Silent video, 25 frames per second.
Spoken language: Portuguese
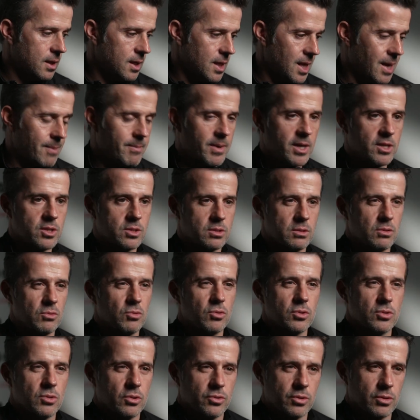há mais de
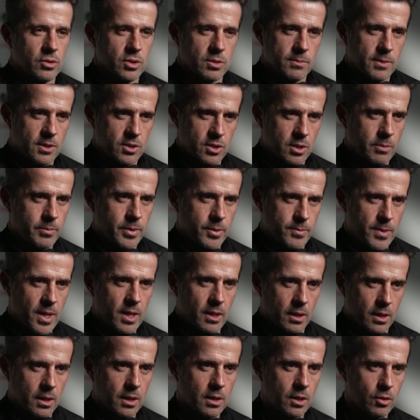12 ou 13 meses na Primeira
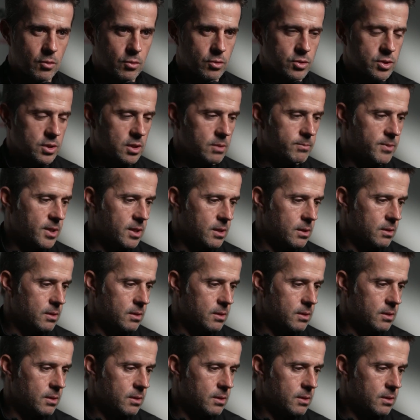Liga e conseguir